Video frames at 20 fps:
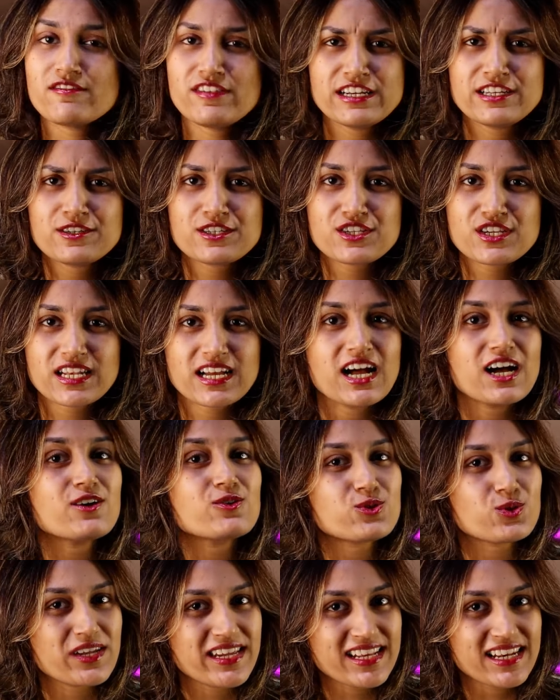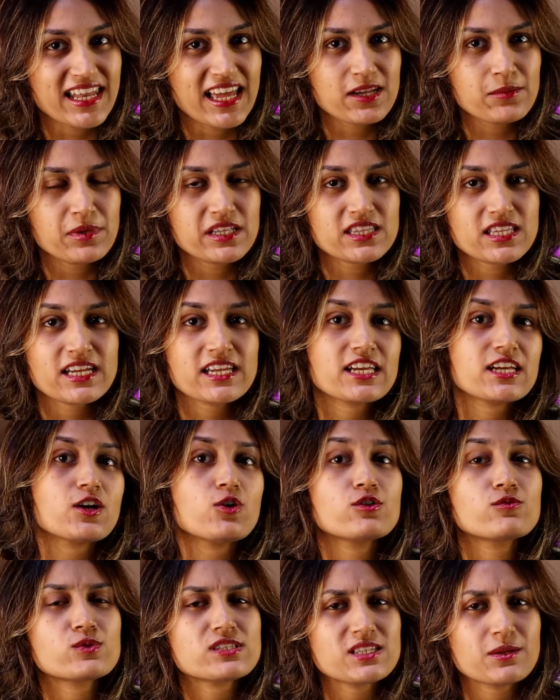वीडियो अच्छा लगा हो तो एक लाइक बनता
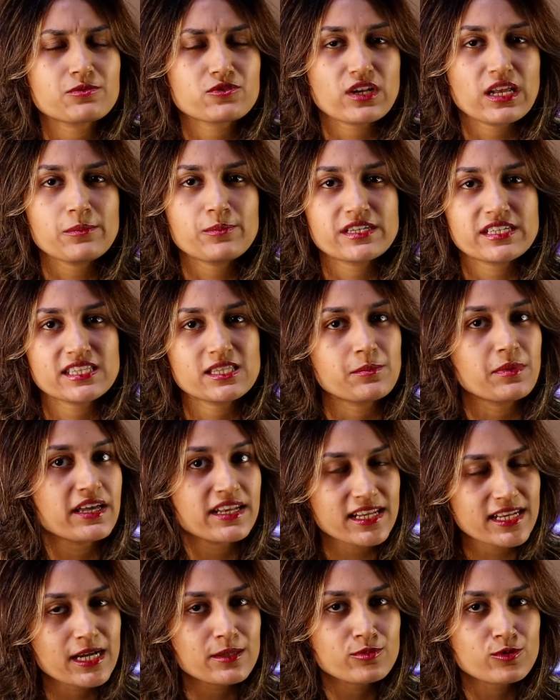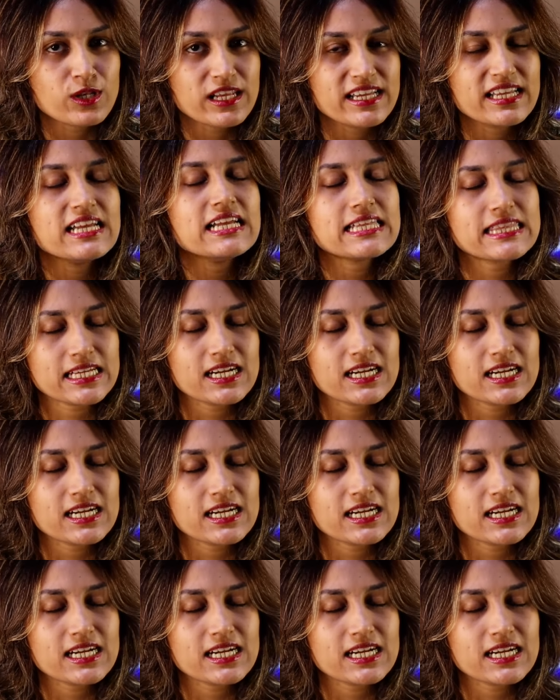है और वो सब्सक्राइब बटन दबाना ना भूले